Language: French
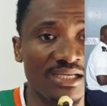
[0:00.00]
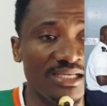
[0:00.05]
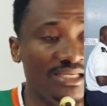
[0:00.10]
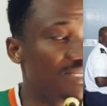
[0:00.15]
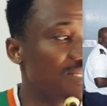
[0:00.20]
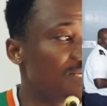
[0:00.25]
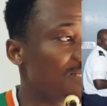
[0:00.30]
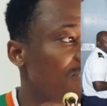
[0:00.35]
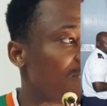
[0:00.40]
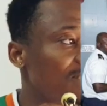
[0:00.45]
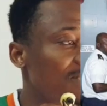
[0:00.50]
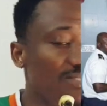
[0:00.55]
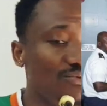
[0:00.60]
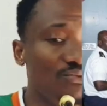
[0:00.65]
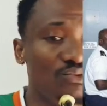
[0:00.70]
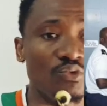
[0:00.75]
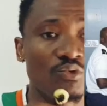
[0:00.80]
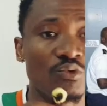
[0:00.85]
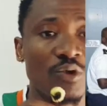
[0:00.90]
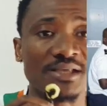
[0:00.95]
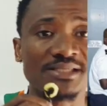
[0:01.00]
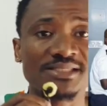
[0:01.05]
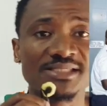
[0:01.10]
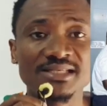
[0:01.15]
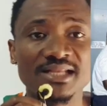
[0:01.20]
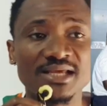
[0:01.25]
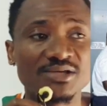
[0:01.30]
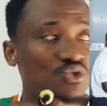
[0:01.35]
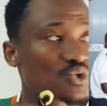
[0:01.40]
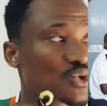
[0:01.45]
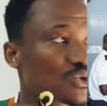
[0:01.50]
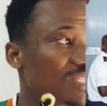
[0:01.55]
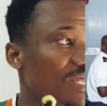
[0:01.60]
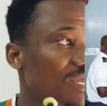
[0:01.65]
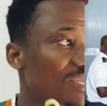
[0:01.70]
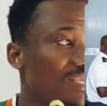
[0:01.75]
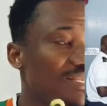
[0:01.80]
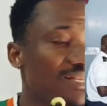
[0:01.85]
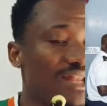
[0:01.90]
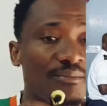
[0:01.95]
il est ici, voici les
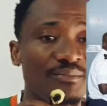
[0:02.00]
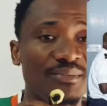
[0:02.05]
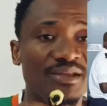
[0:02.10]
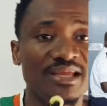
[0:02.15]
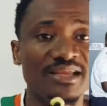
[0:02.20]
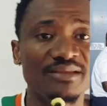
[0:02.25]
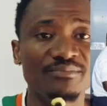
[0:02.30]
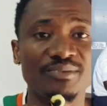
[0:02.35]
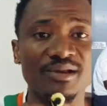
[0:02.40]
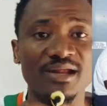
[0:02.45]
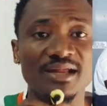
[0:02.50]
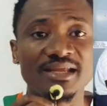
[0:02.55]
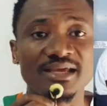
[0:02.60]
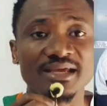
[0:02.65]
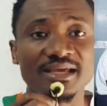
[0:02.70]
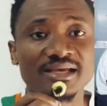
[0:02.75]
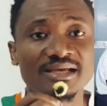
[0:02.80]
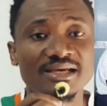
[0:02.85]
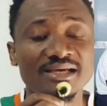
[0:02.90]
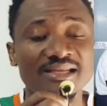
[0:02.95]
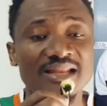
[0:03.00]
soldats qu'il a menés, il prend les,